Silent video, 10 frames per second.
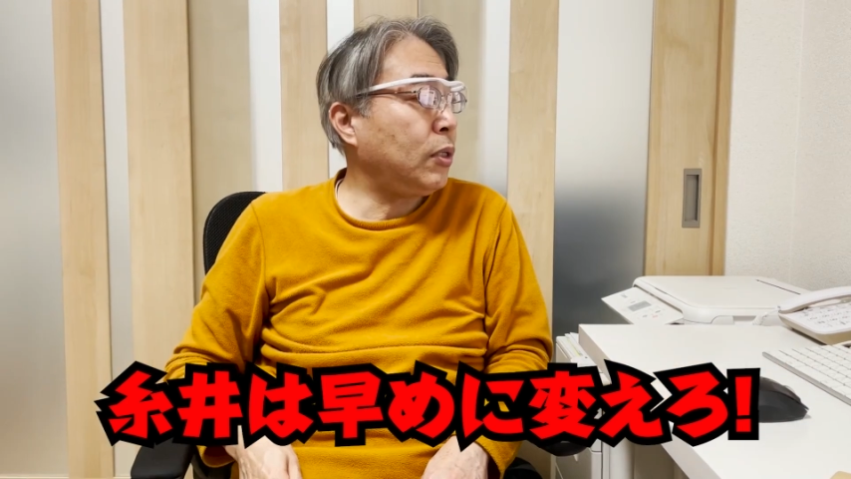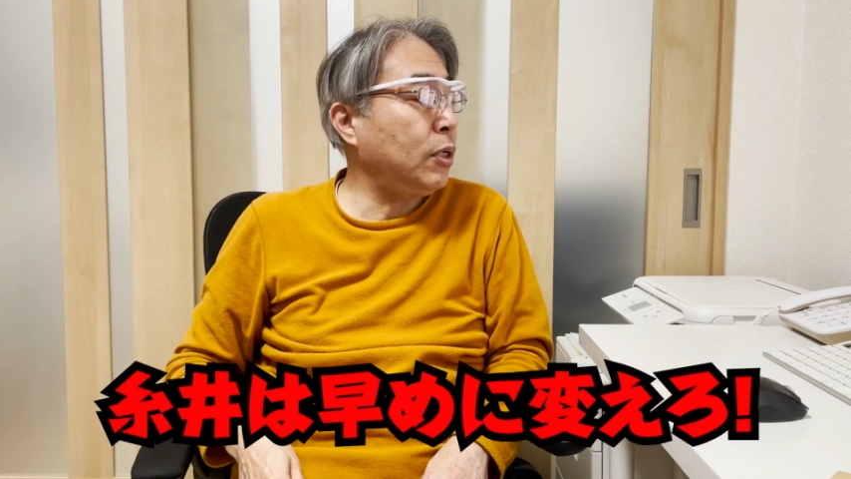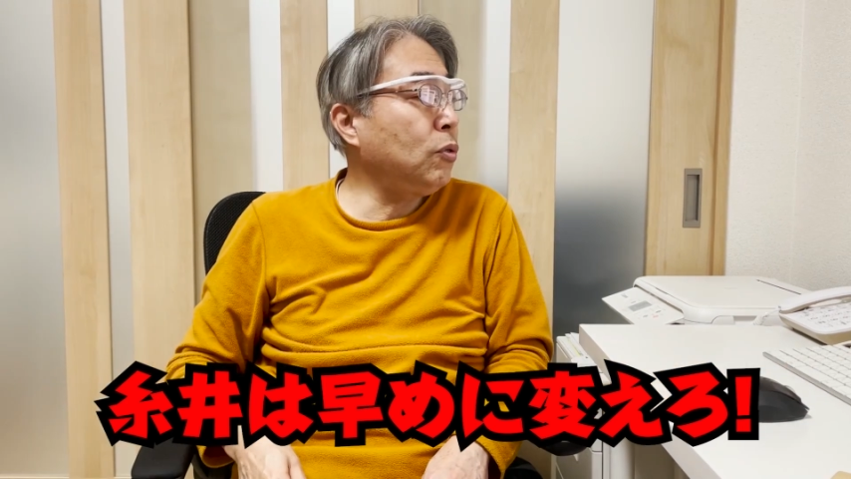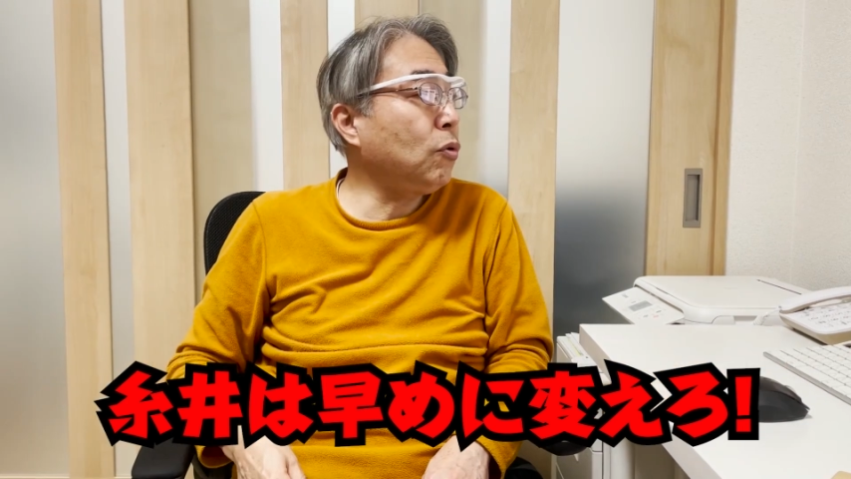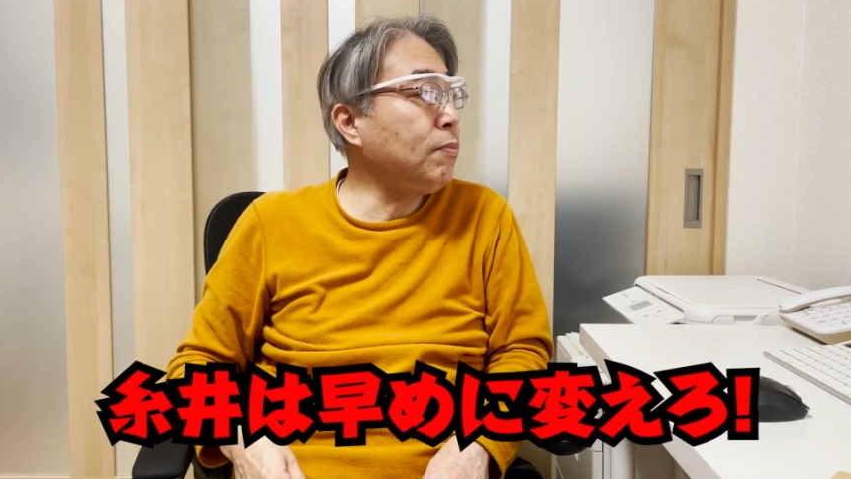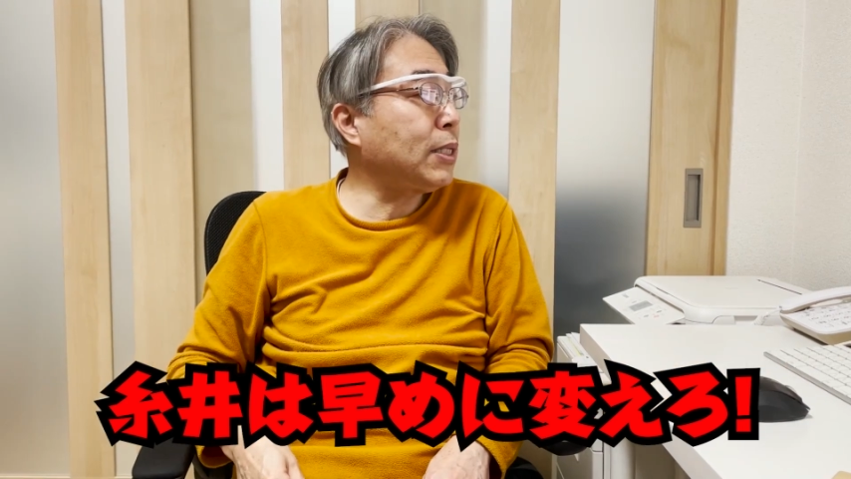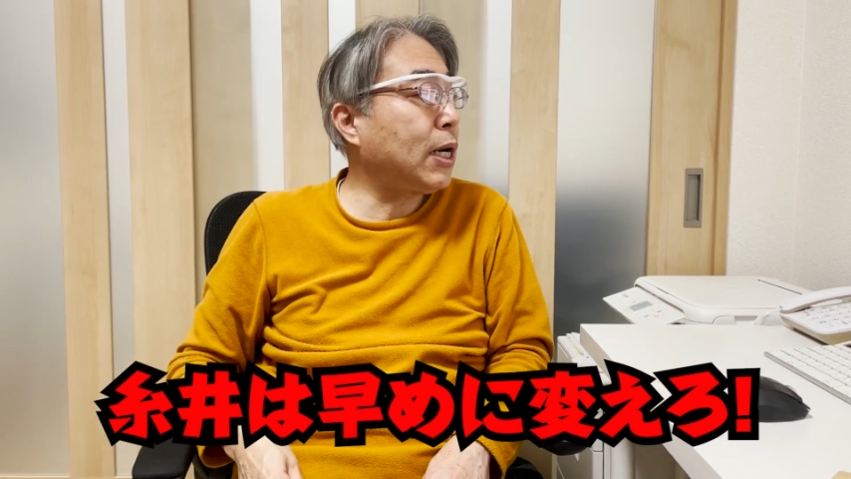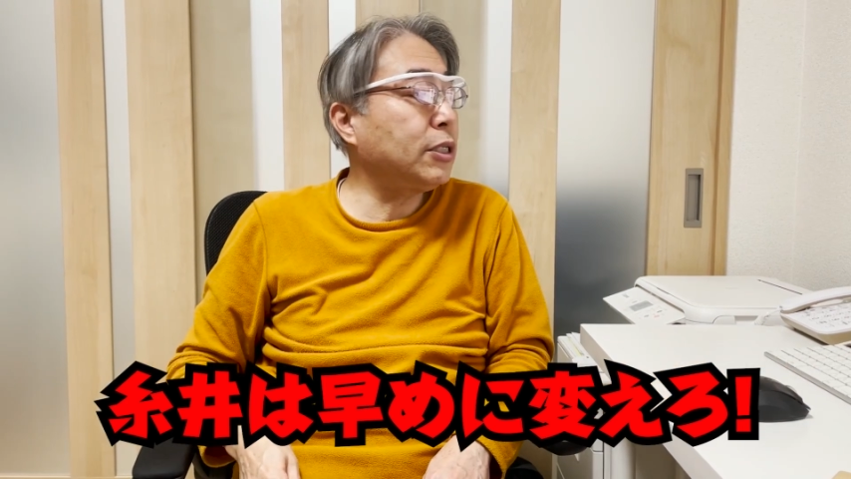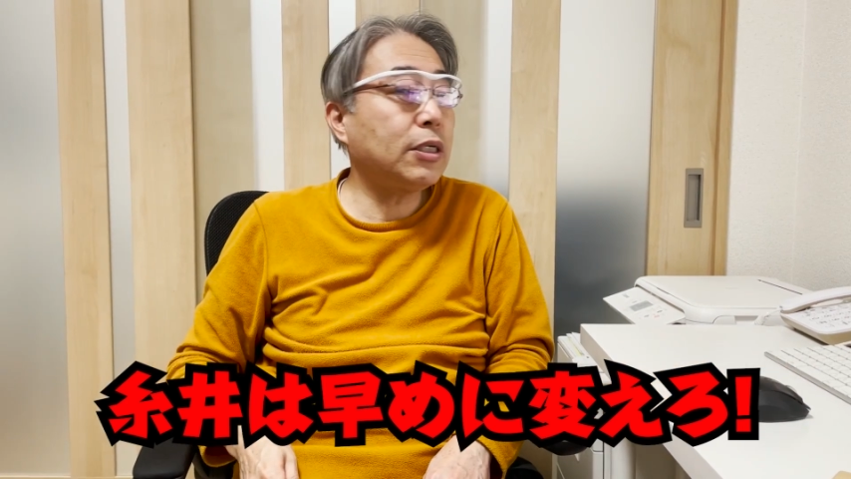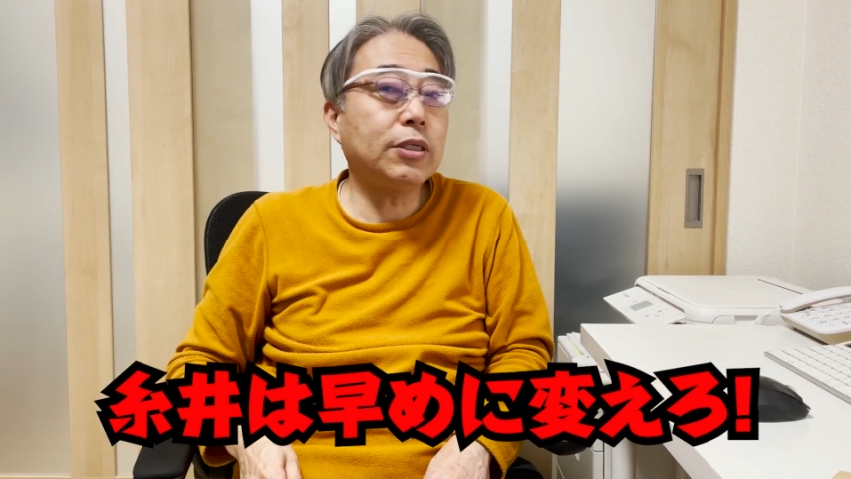糸井まで
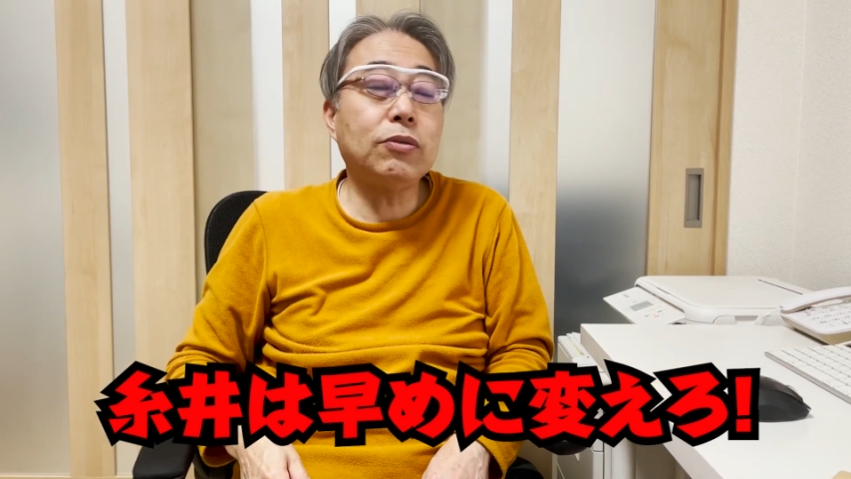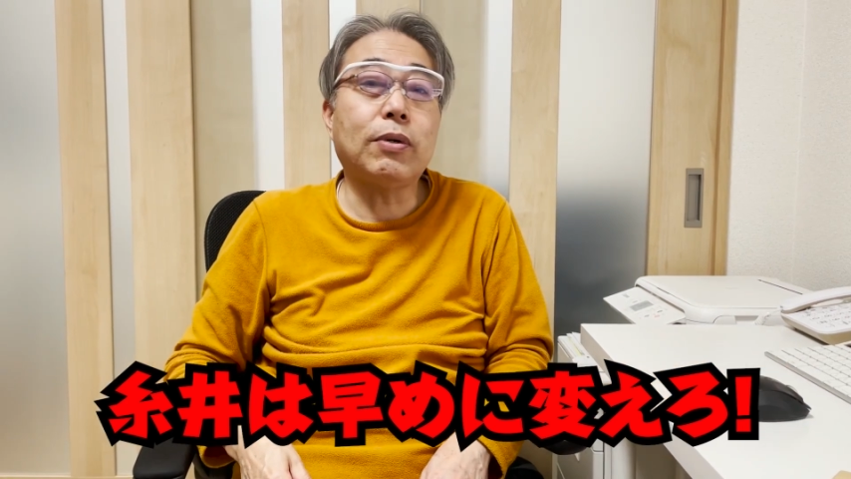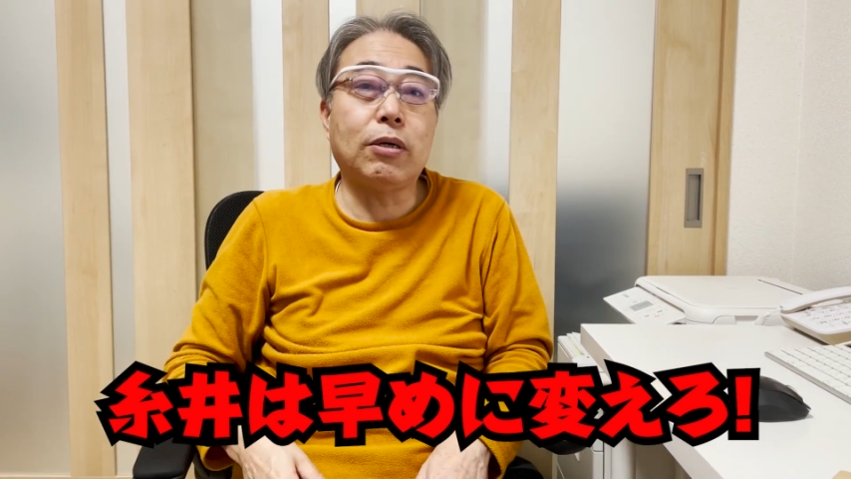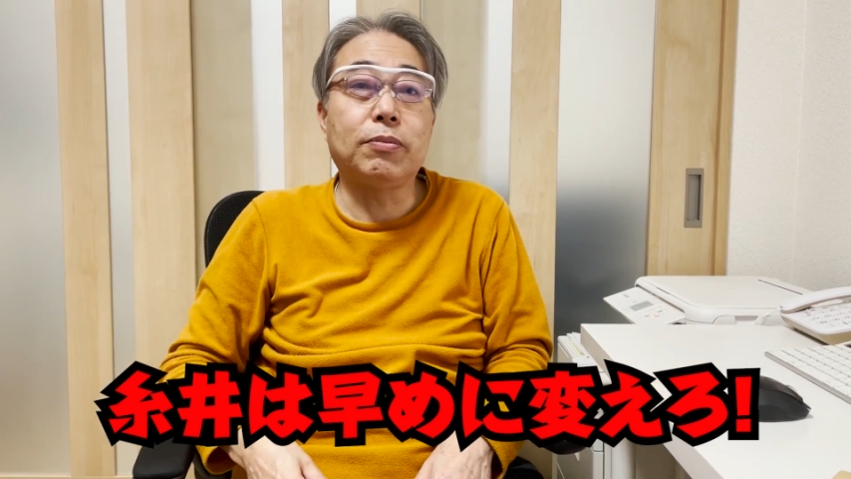走らせるのかなっ